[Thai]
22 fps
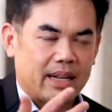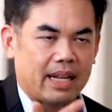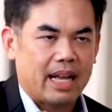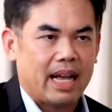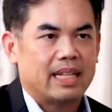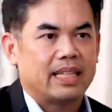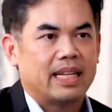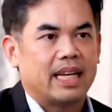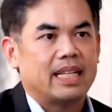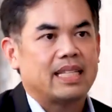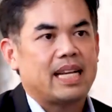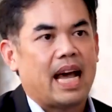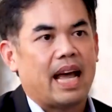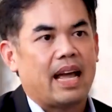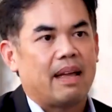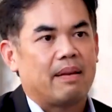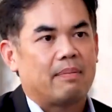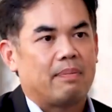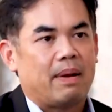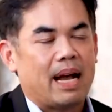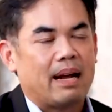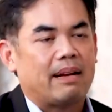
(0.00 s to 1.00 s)
การใช้จ่าย
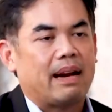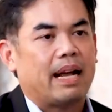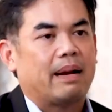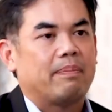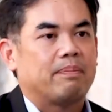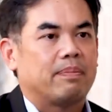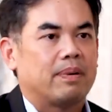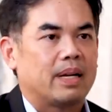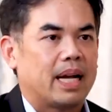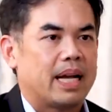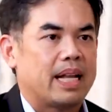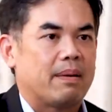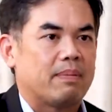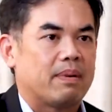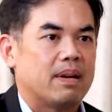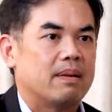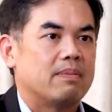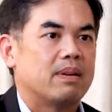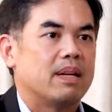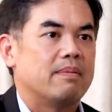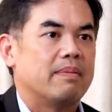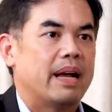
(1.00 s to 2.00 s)
ภาครัฐขยับ
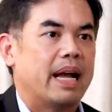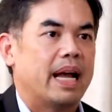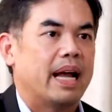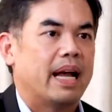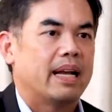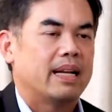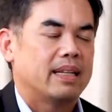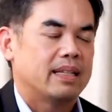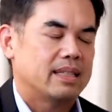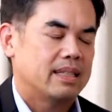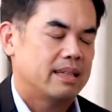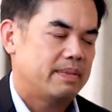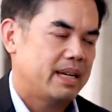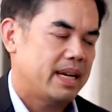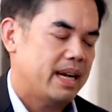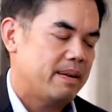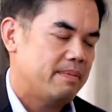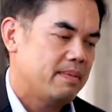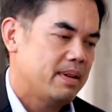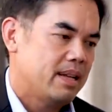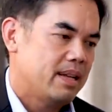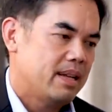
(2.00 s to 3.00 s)
เพิ่มขึ้นมานะค
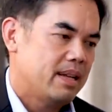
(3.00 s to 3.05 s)
รับ